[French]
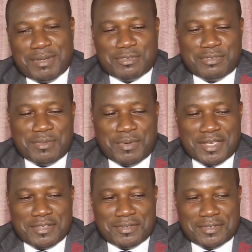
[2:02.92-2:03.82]
par tous les
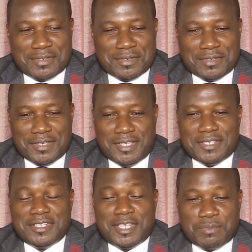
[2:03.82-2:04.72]
moyens, donc euh,
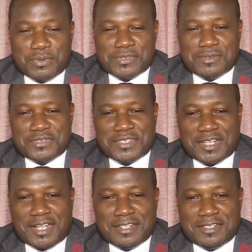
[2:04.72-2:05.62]
de déposer le
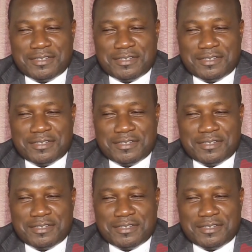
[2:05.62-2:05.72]
général.